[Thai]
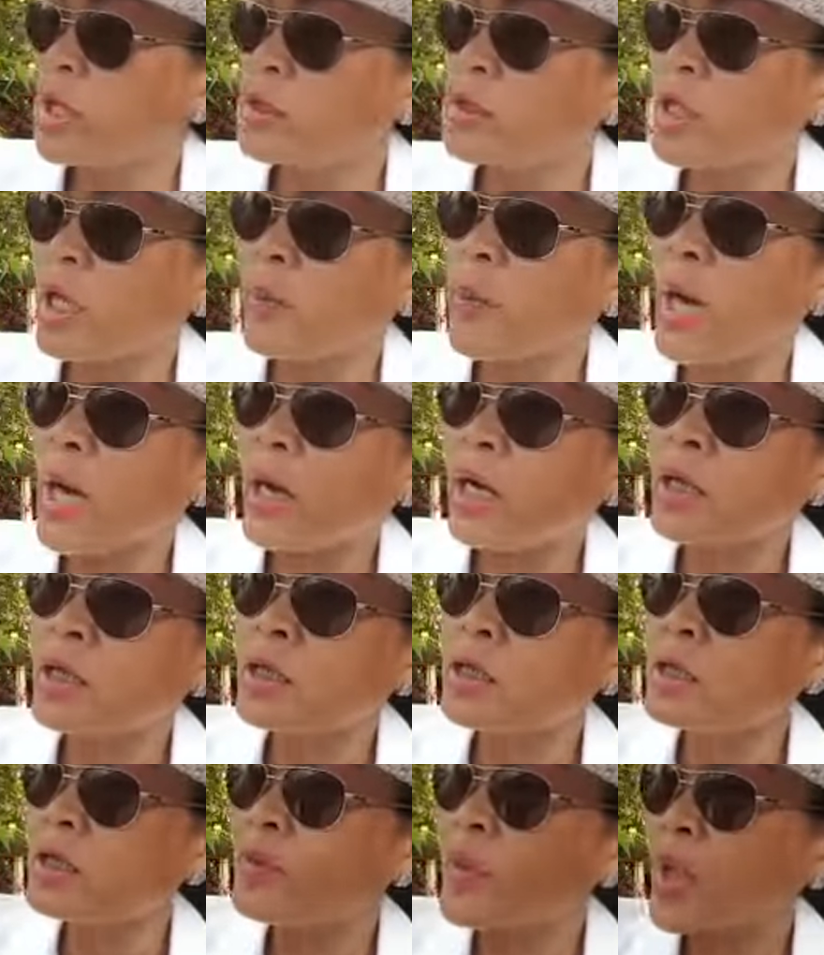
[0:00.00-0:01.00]
เดี๋ยวจะพักก็
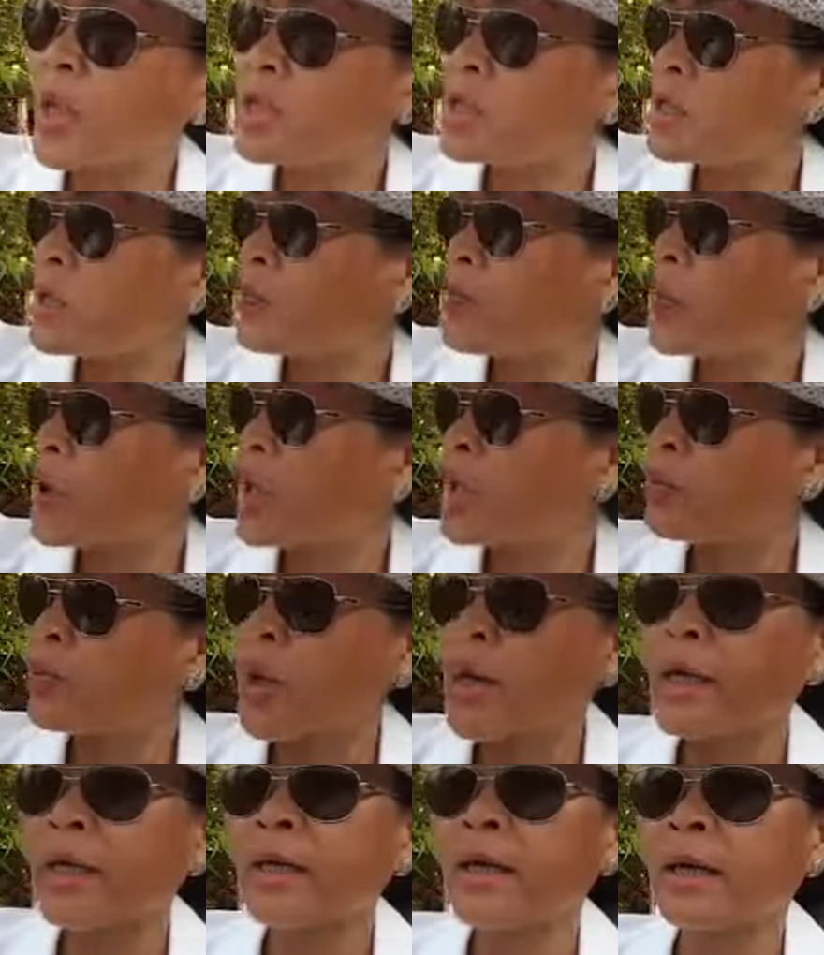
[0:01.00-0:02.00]
ขึ้นมันก็สิเปลี่ยน
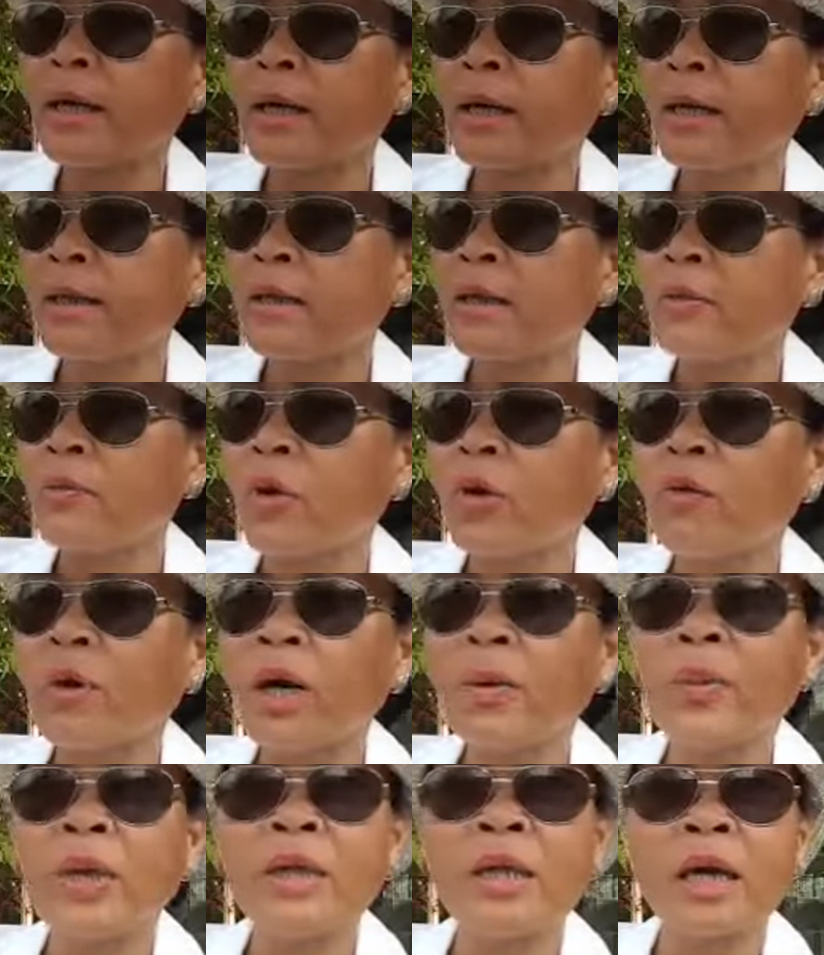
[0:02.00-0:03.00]
ไปอีกค่ะอันนี้เพราะ
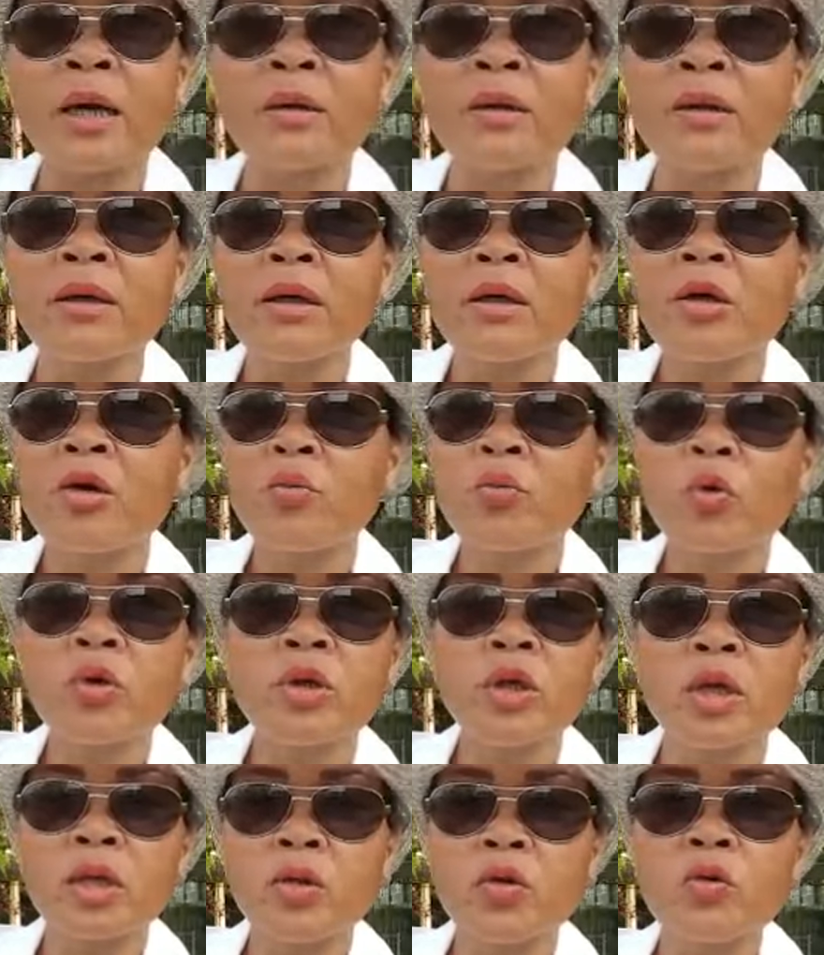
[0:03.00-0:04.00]
ว่ามันยังบู
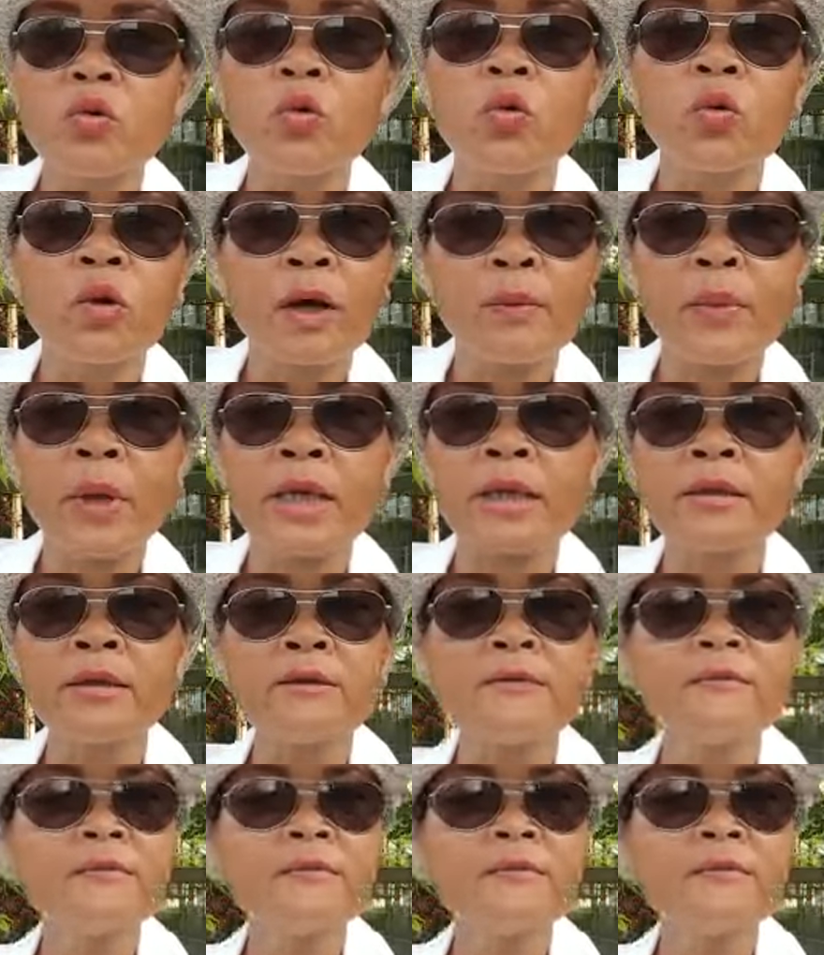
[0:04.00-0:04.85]
ถึงฤดูกับมัน